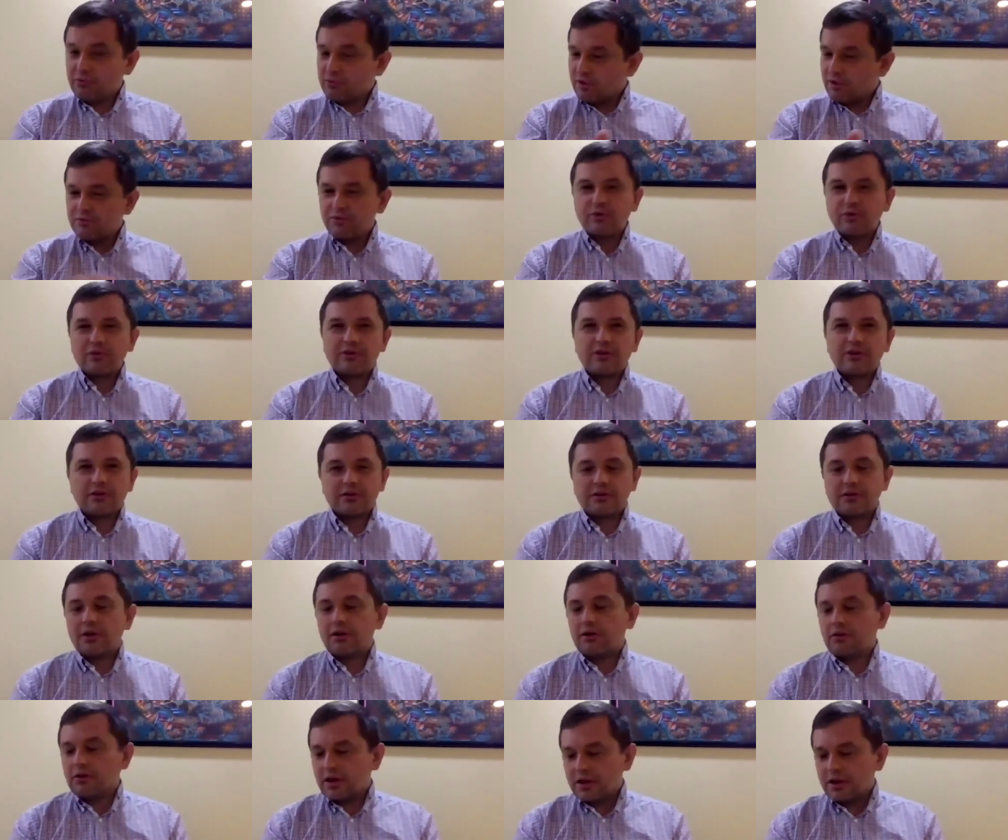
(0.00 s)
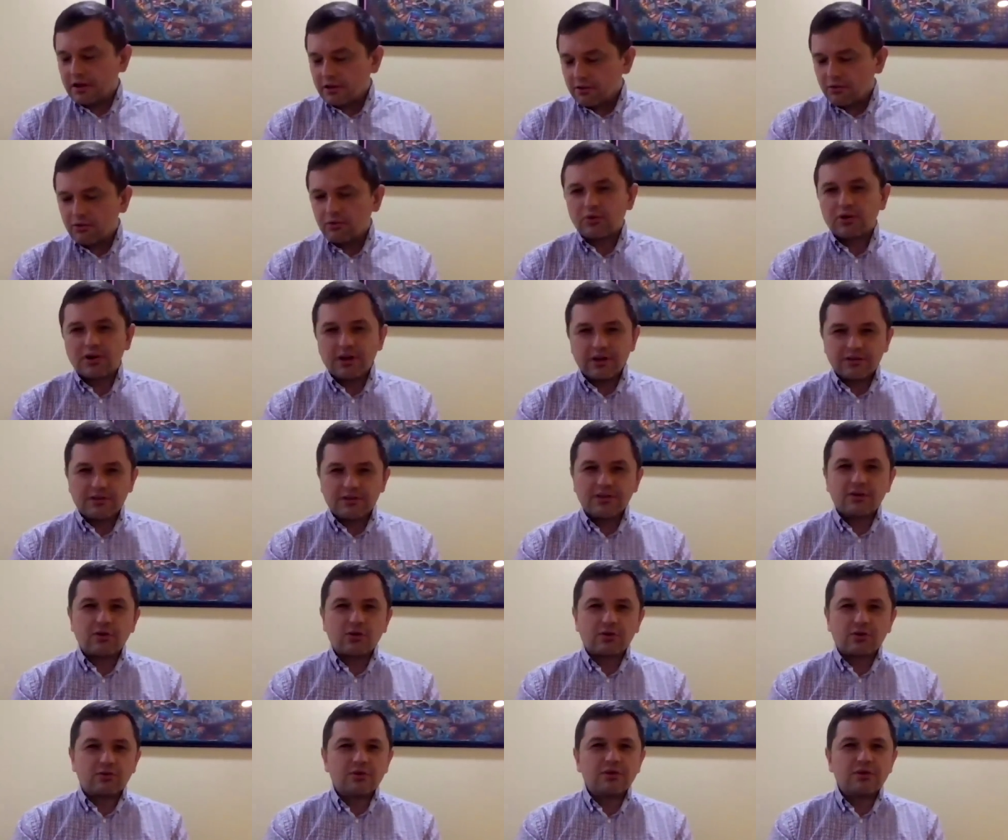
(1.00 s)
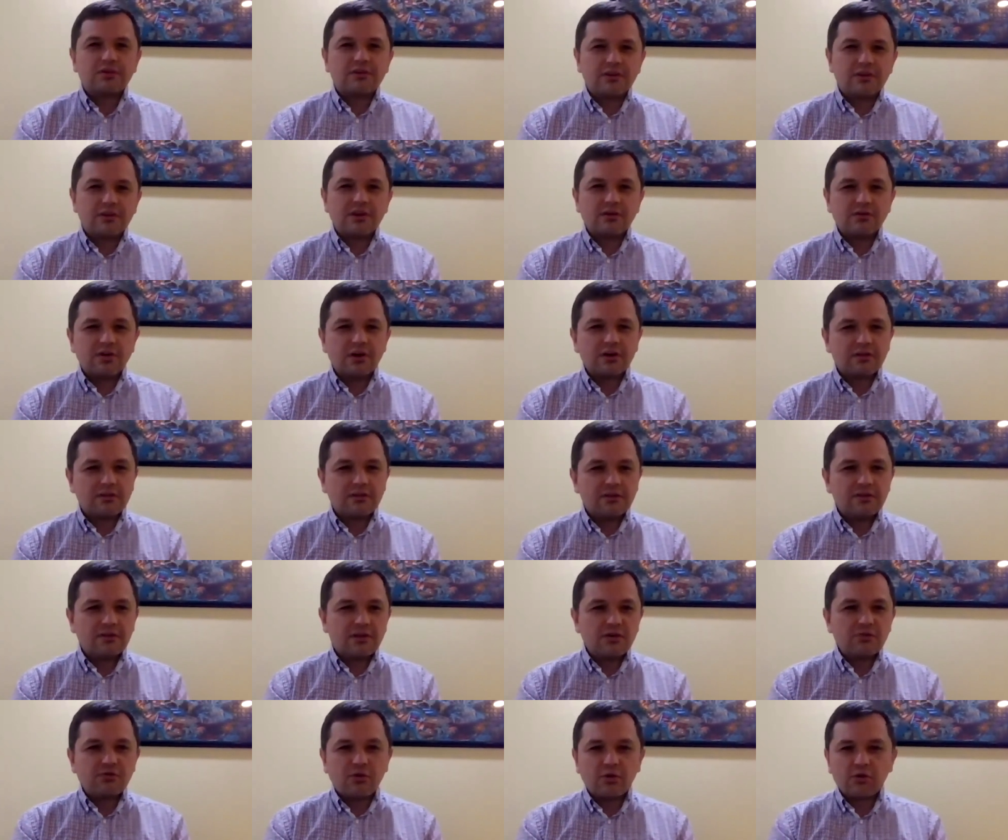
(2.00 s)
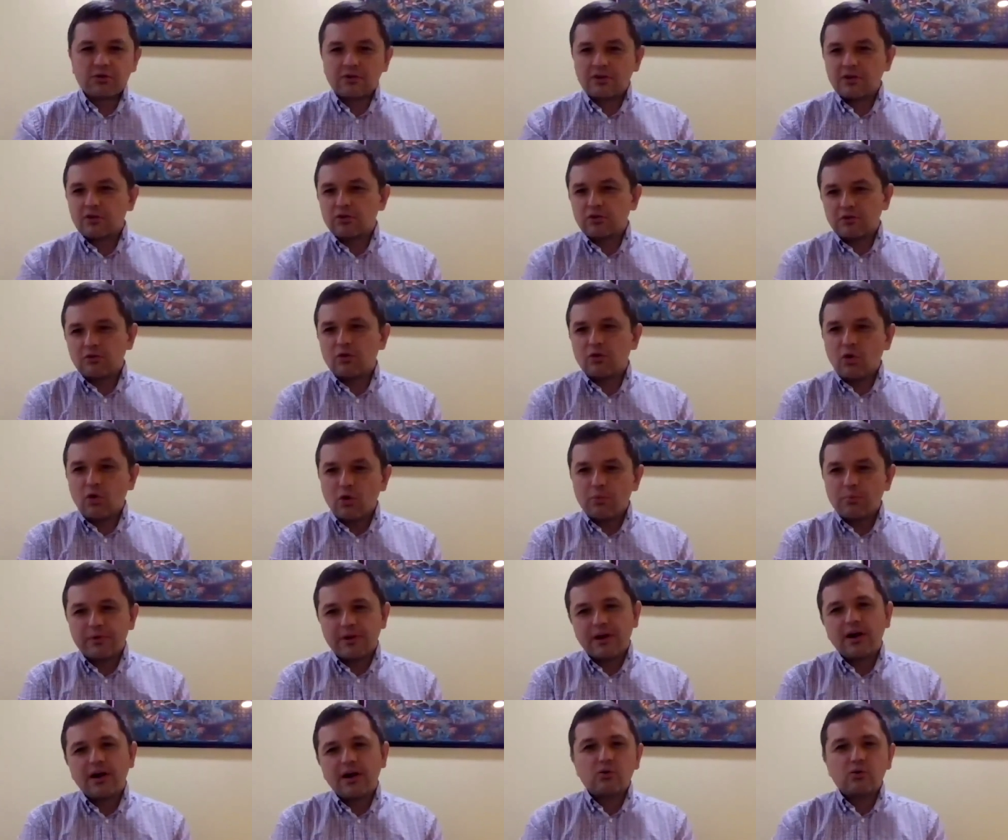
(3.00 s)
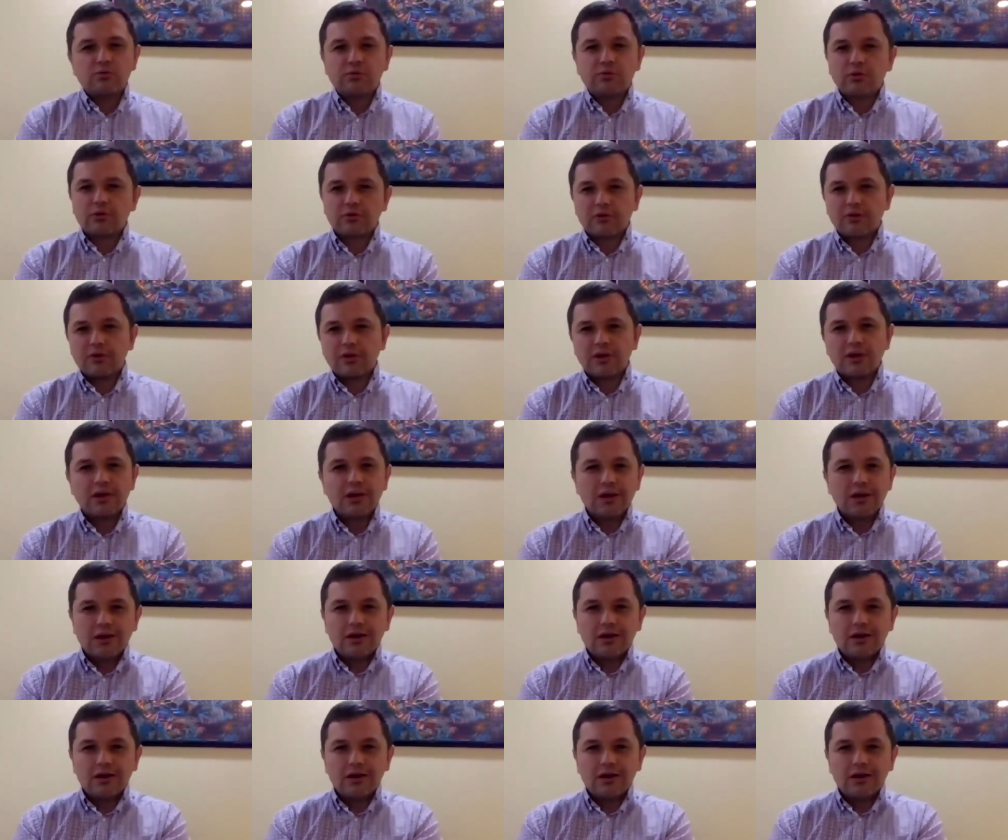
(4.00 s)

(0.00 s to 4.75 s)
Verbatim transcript: vous êtes français. Alors la question classique ensuite, c'est savoir si c'est français européen ou français,